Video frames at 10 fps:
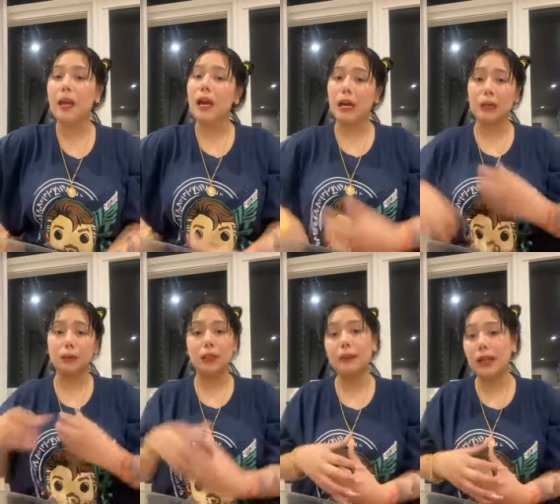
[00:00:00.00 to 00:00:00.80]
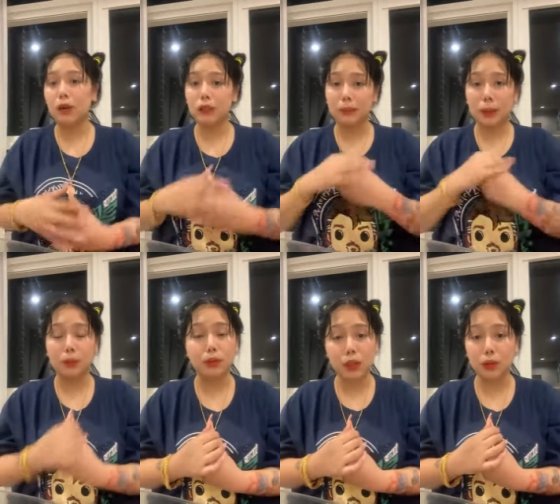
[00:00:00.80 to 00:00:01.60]
alam mo naman na ako saan
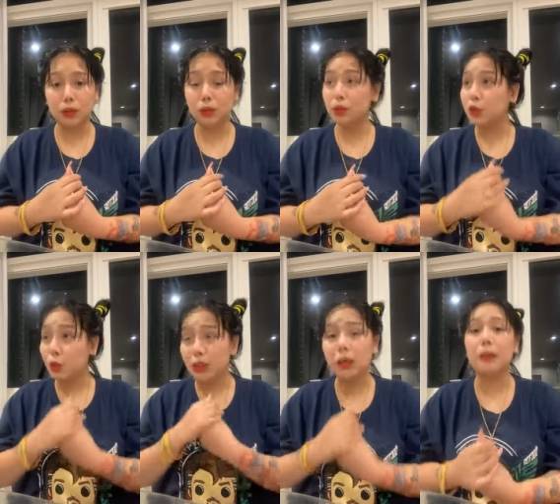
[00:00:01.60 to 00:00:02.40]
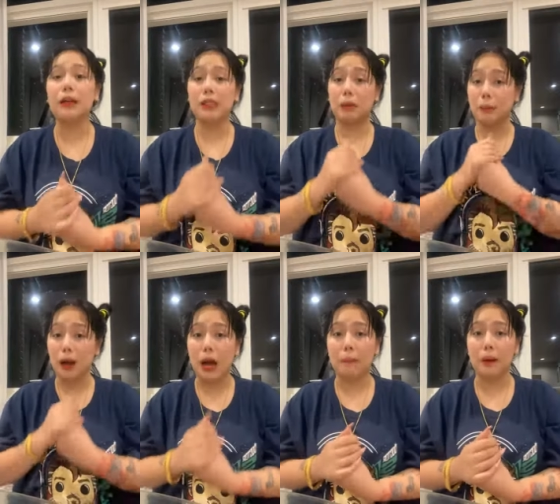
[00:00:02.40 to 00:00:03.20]
papunta to, gusto kitang makasama
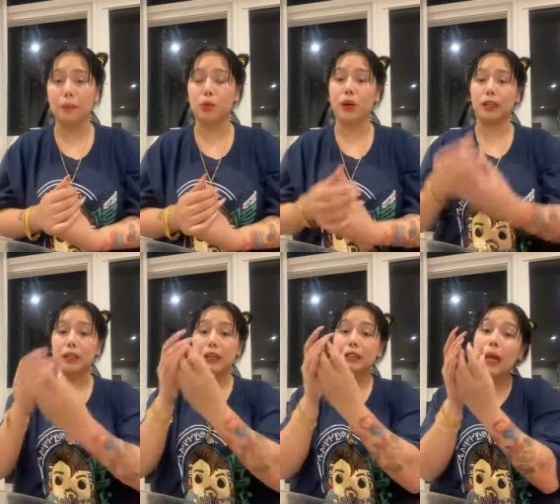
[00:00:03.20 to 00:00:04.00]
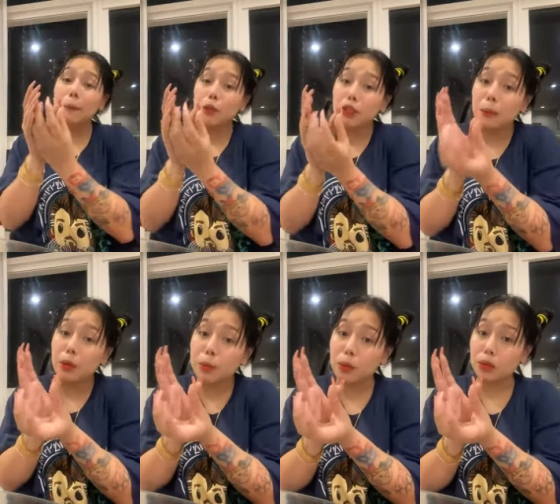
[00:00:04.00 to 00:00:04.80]
pang habang buhay. Tapos
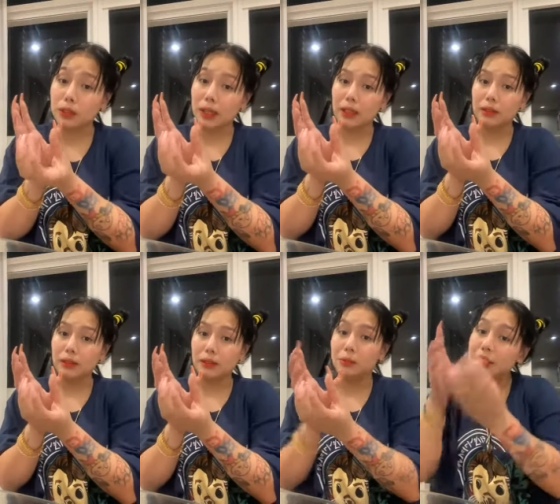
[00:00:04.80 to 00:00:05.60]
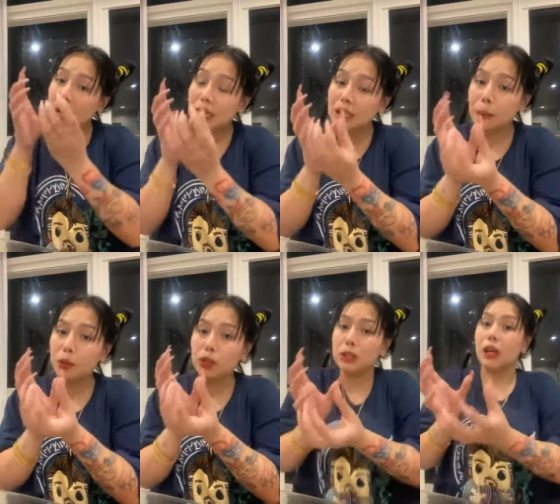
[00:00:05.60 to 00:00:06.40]
nag-propose ka. Pinakita mo
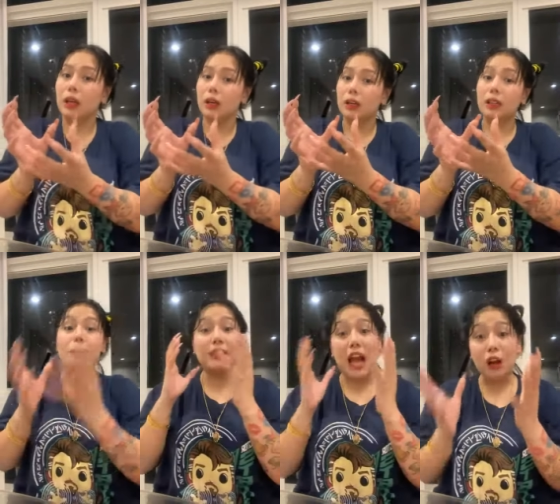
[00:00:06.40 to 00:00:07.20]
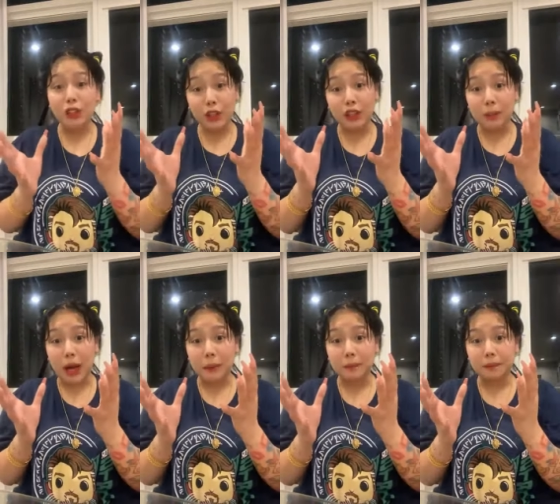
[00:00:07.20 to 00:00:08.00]
yun. Tapos, nabigla ako sa'yo, di
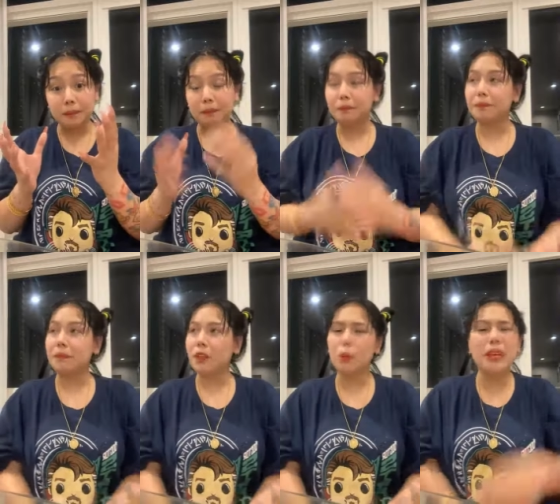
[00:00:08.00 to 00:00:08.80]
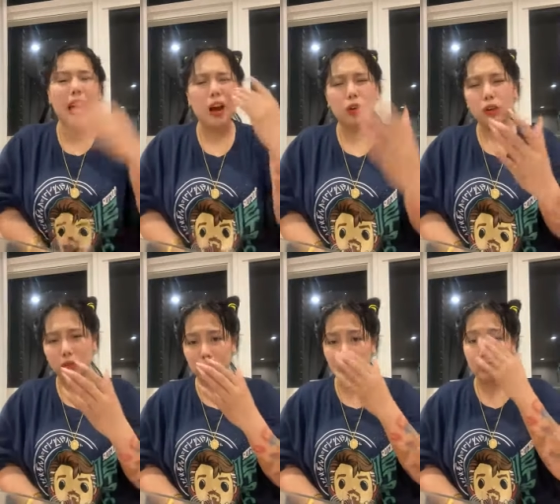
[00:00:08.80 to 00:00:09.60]
ba? Umiyak
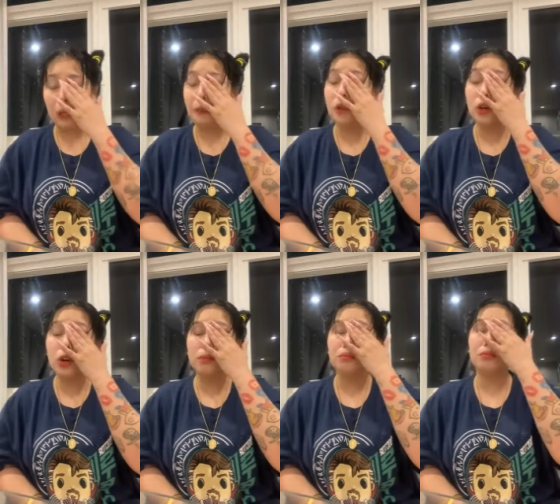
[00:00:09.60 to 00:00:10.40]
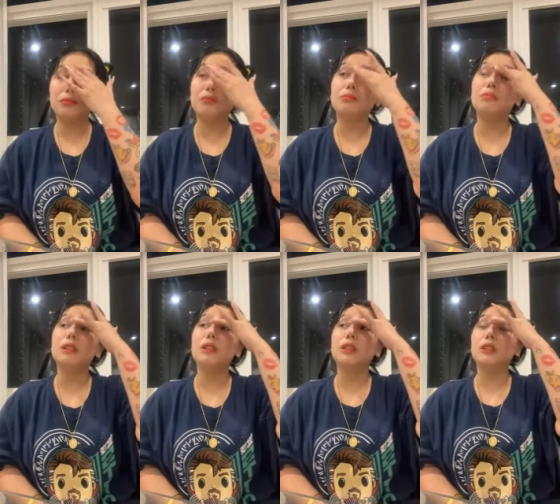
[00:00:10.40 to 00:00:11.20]
ako. Sabi ko, Rob,
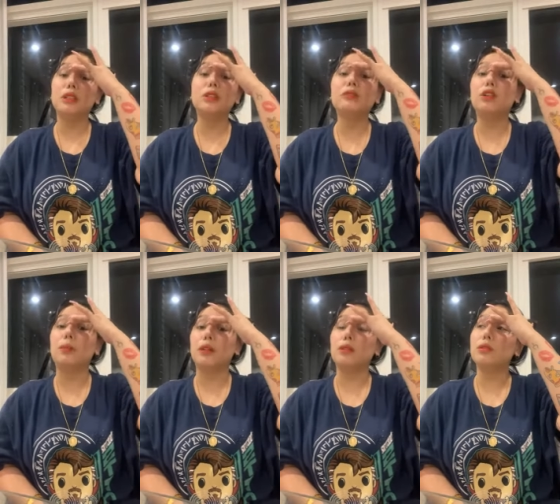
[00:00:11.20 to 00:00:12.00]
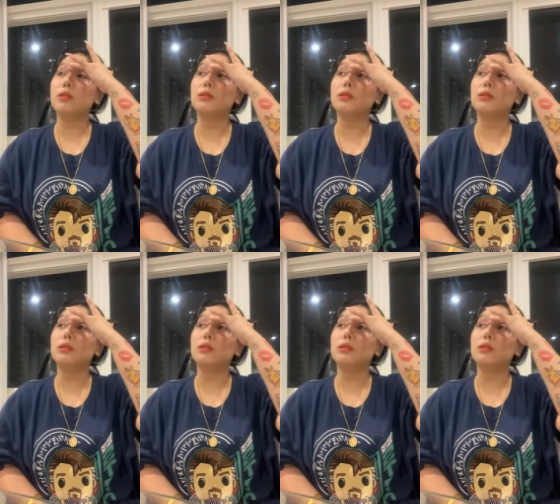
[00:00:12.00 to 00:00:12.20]
deserve ko ba to?